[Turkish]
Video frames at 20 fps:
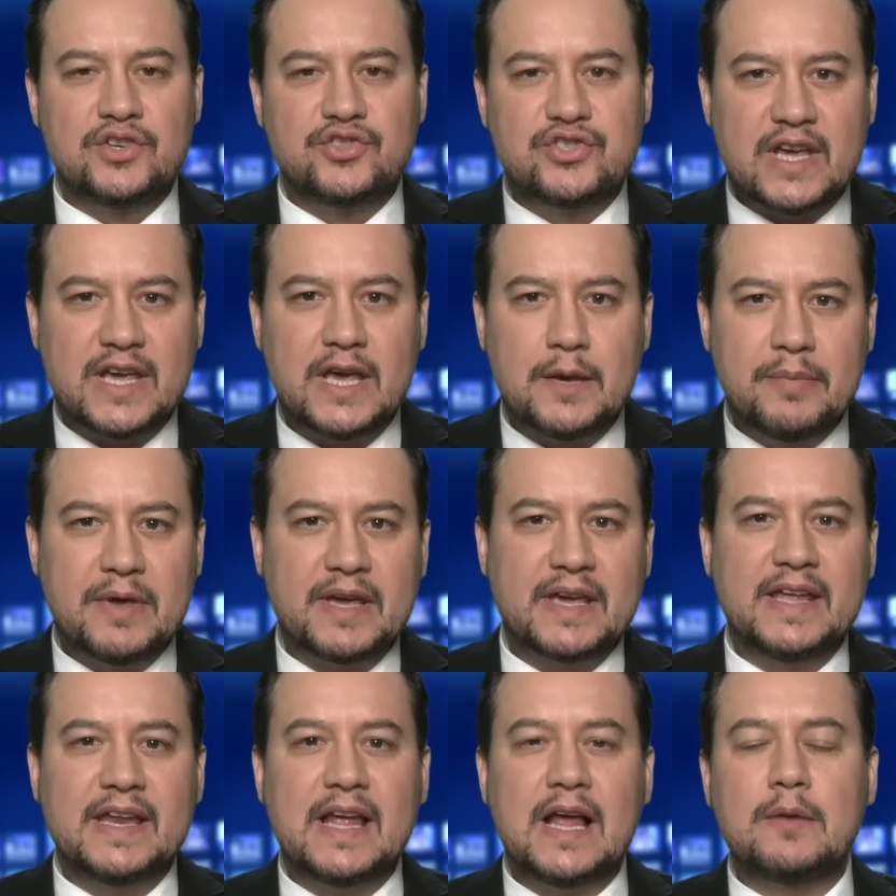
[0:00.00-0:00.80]
CHP
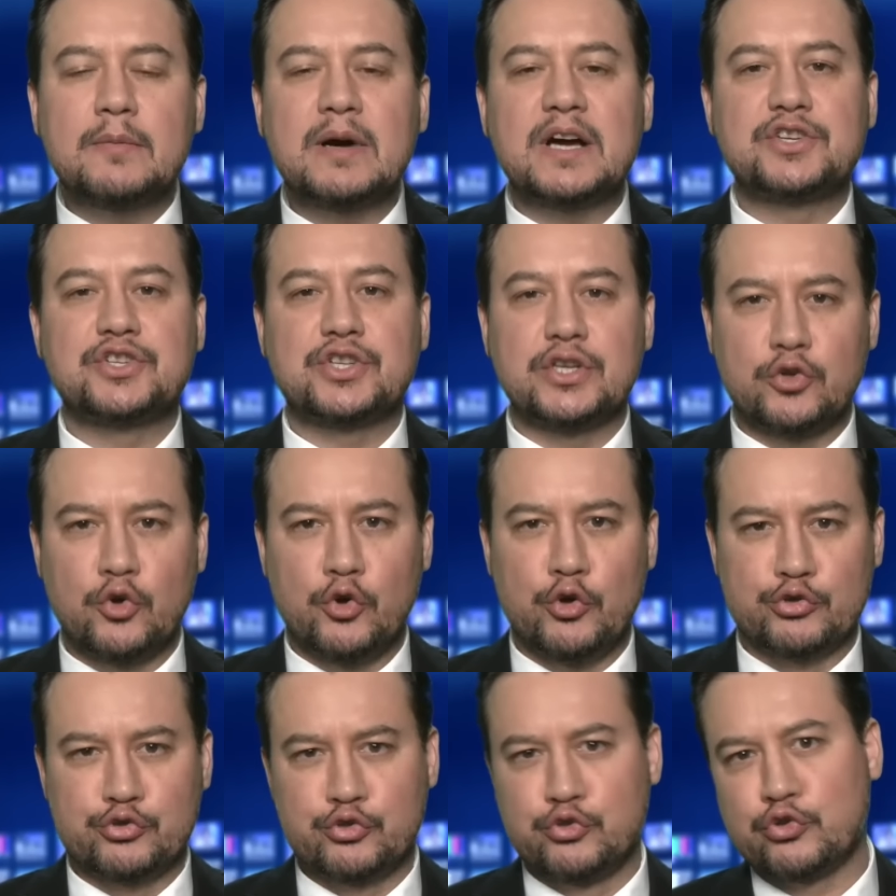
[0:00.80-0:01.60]
Genel Başkanı
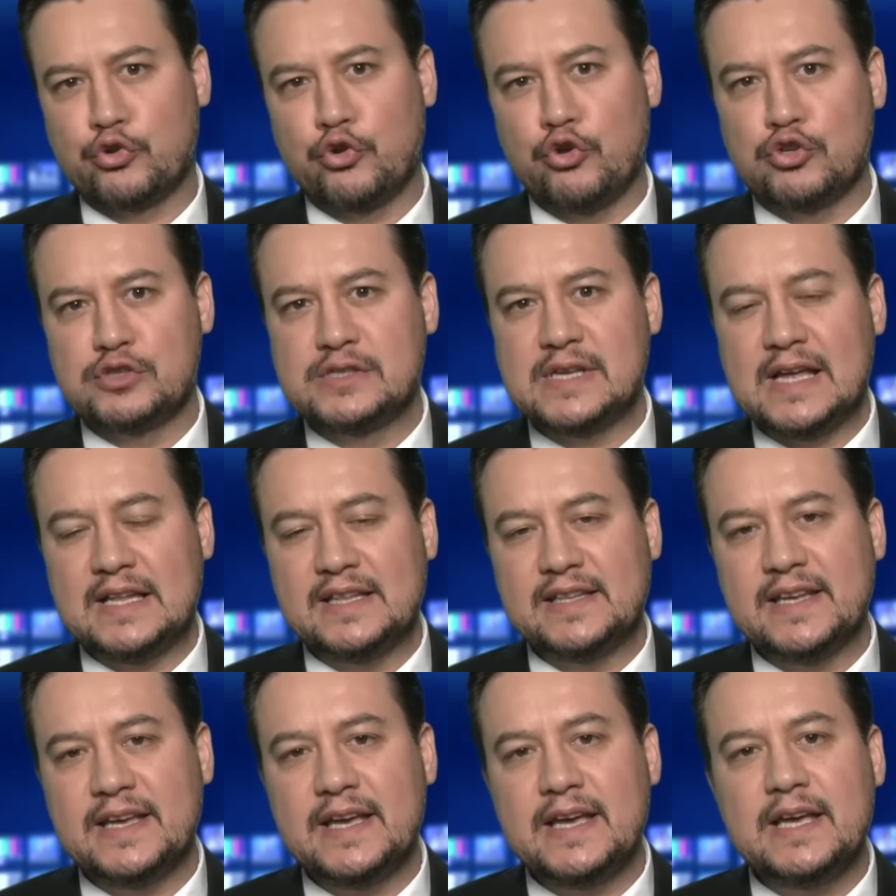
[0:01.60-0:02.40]
Özgür
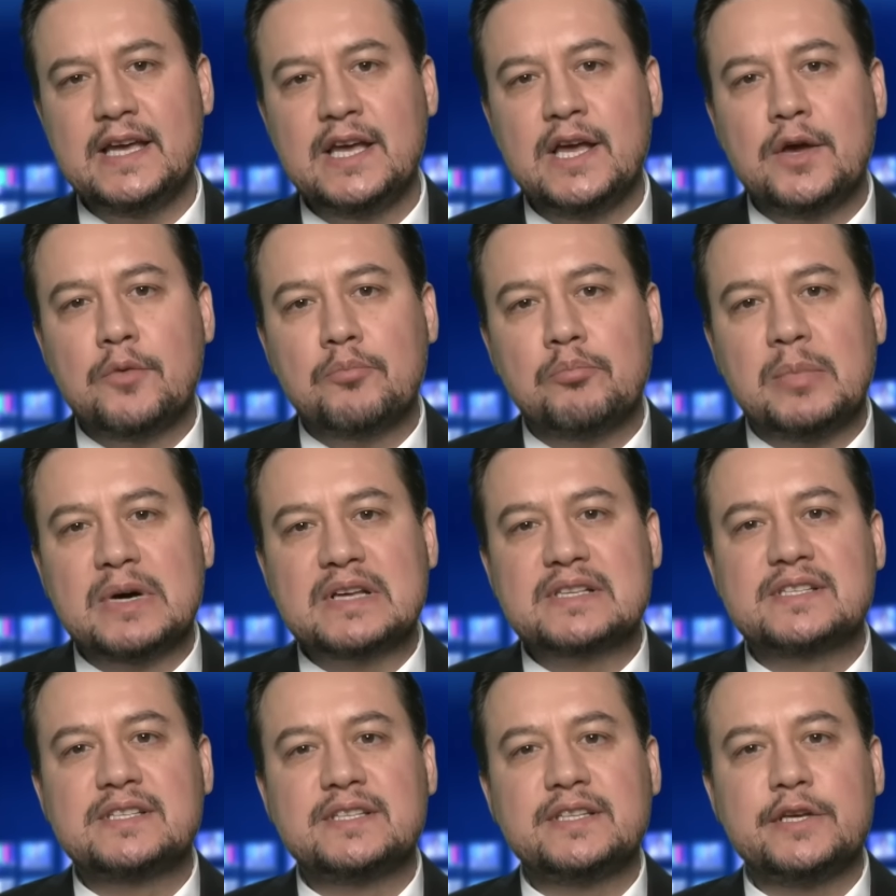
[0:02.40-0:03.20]
Özel de
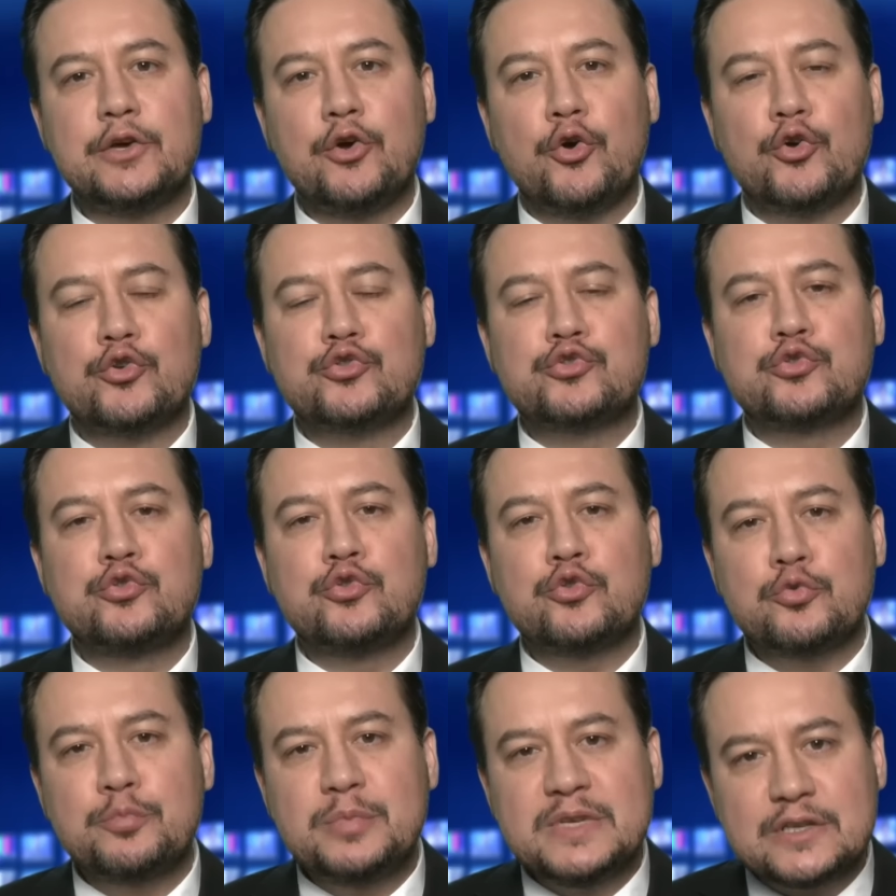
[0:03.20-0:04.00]
basını
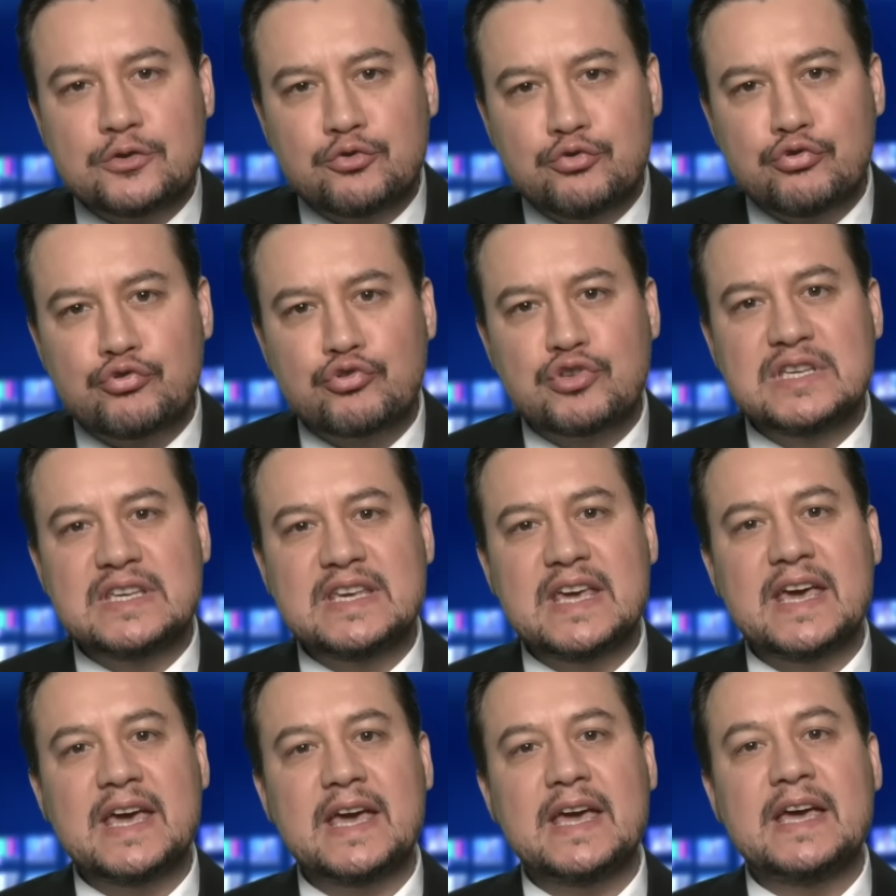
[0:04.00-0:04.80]
özgür bir
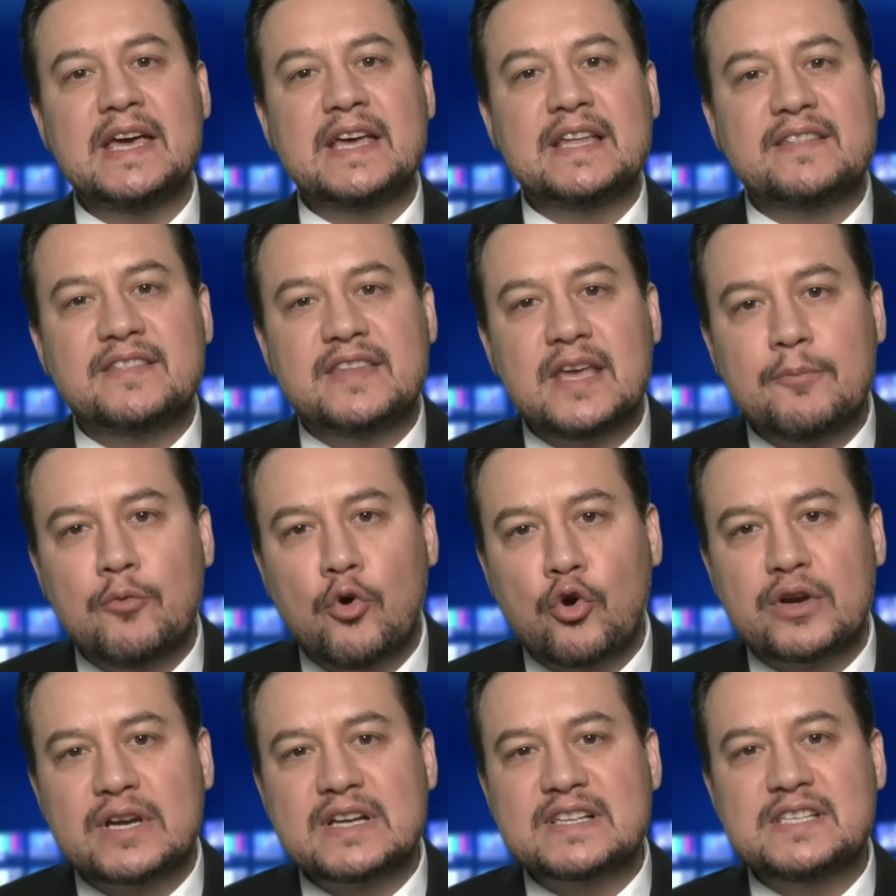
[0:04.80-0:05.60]
Türkiye,
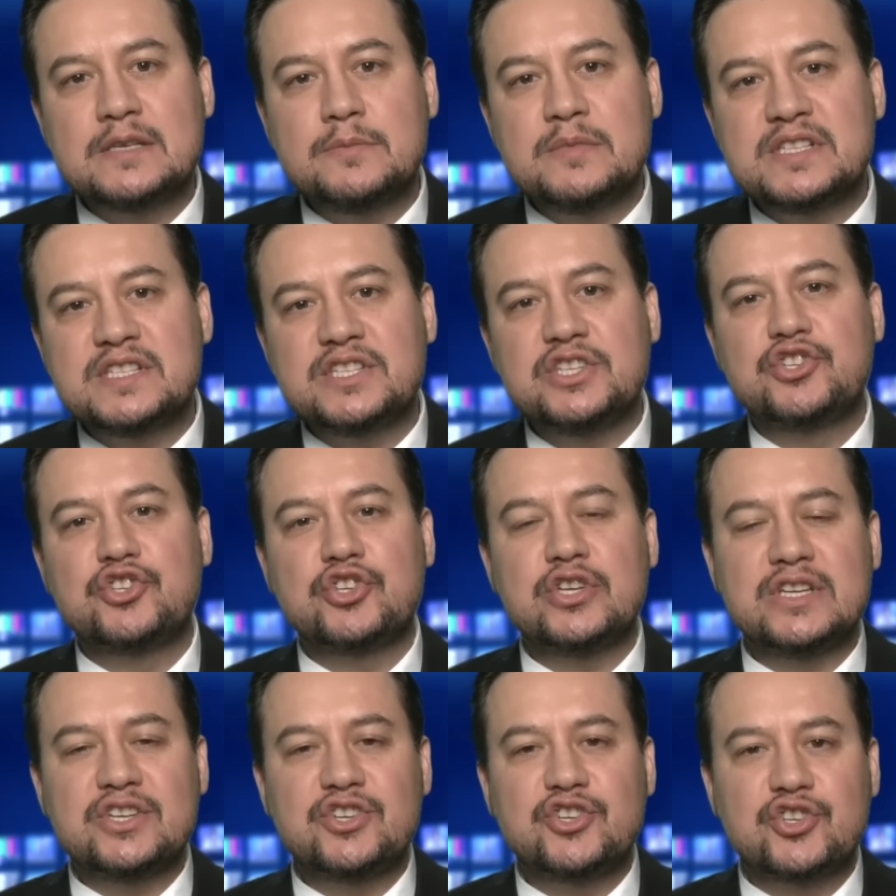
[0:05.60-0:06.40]
demokrasimiz
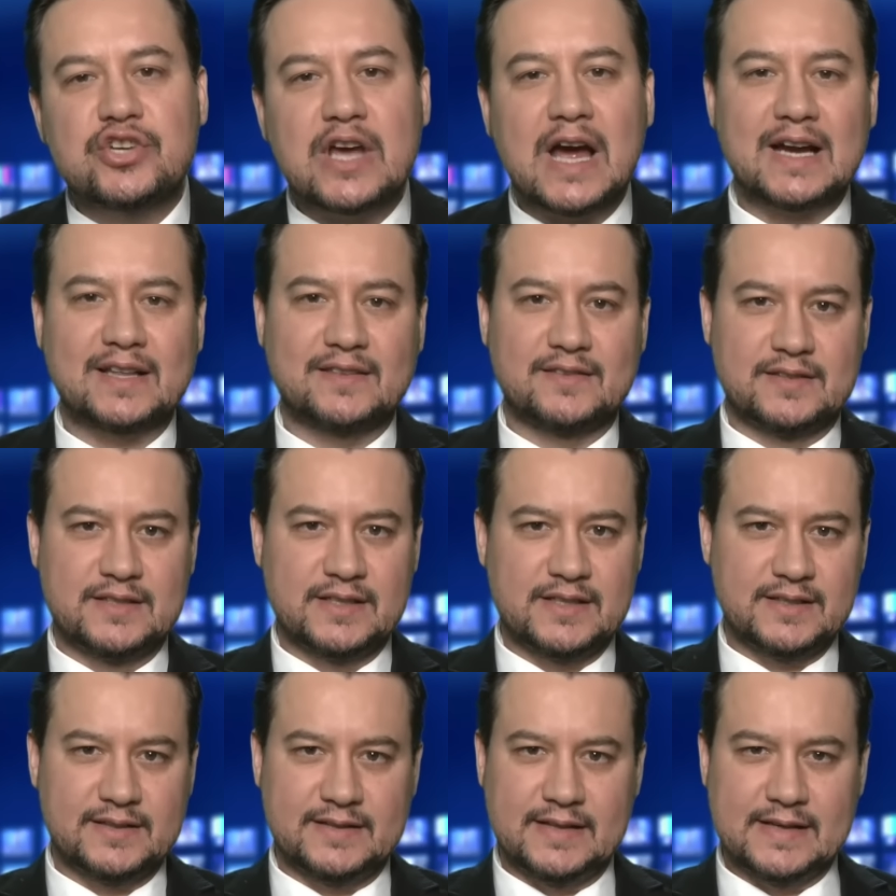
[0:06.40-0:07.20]
için
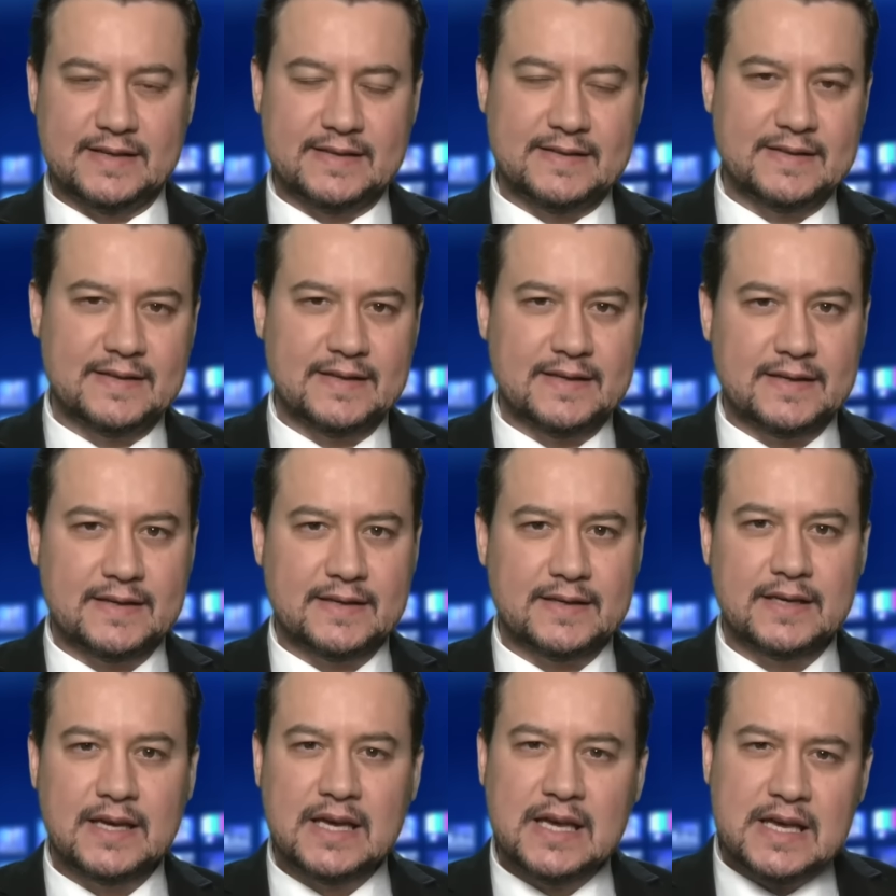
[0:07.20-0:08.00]
şarttır
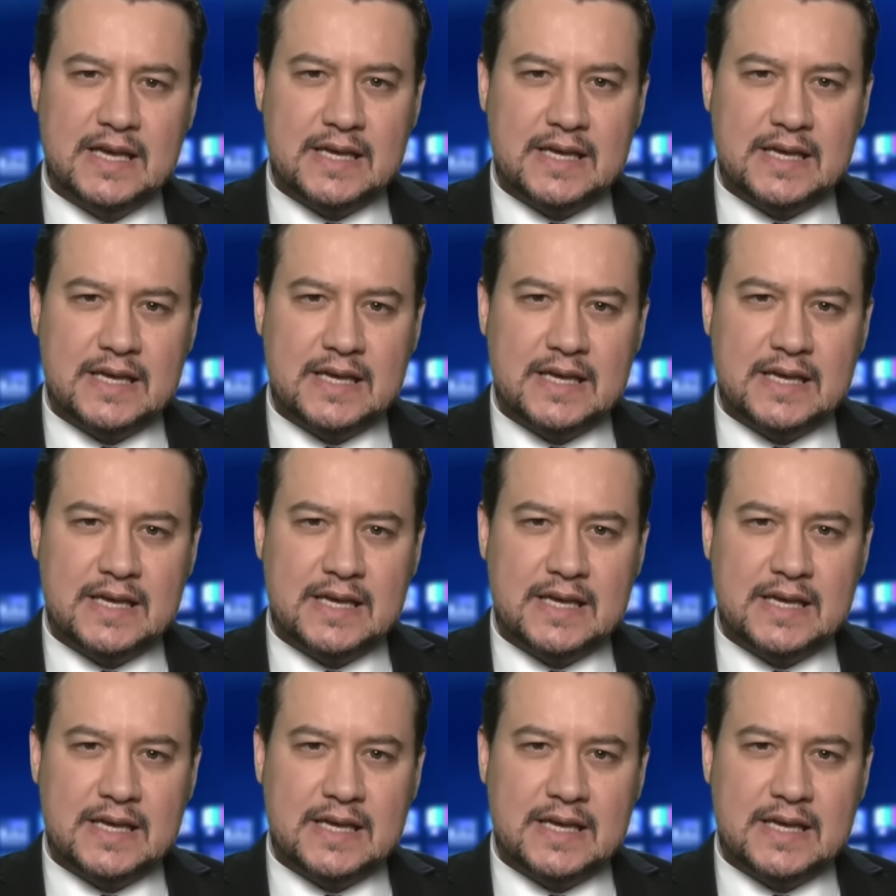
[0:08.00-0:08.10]
dedi.